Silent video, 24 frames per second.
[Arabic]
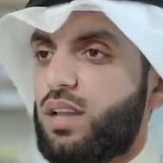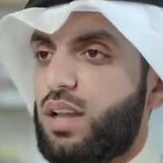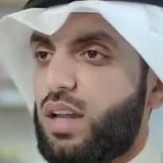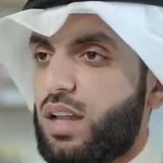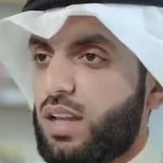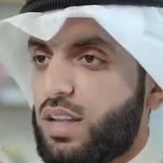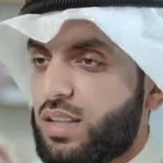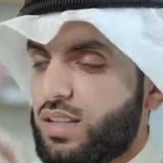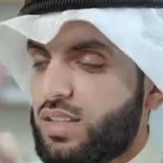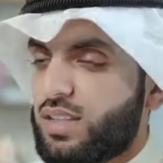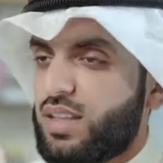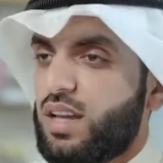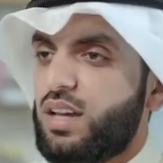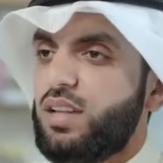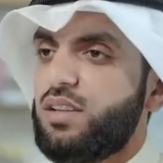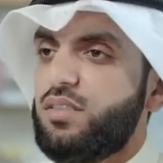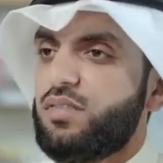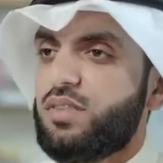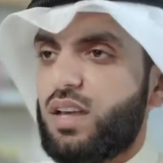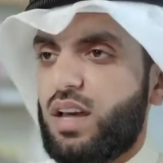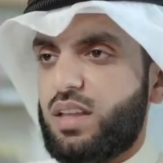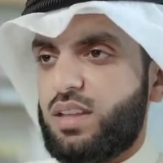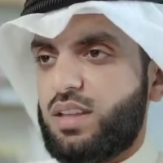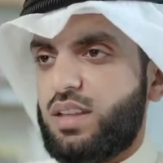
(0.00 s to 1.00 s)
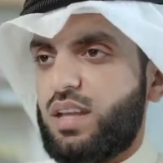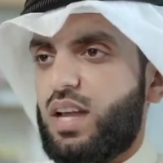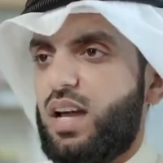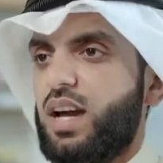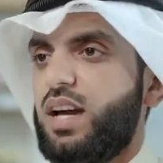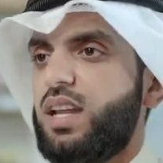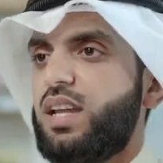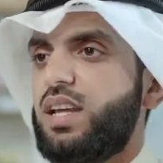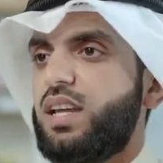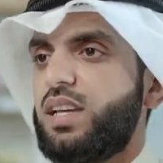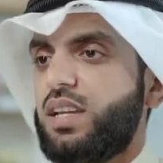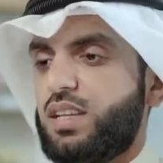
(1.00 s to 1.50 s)
الإنسان في هذه
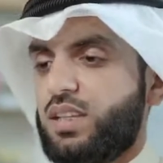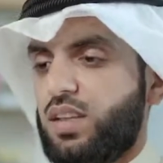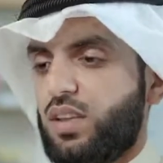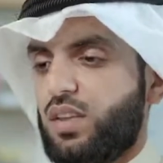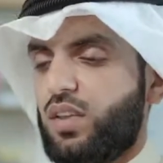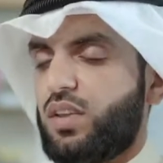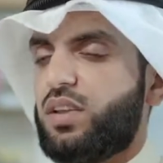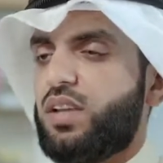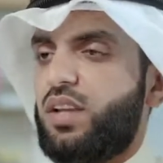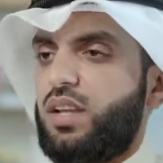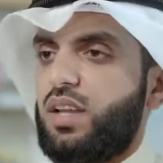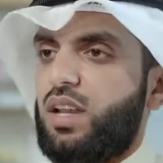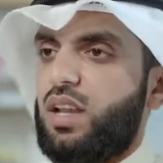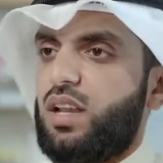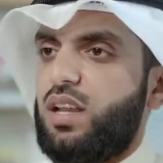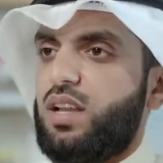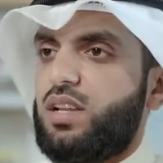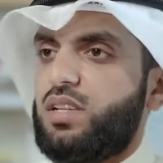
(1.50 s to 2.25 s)
الحالة يتضرع إلى الله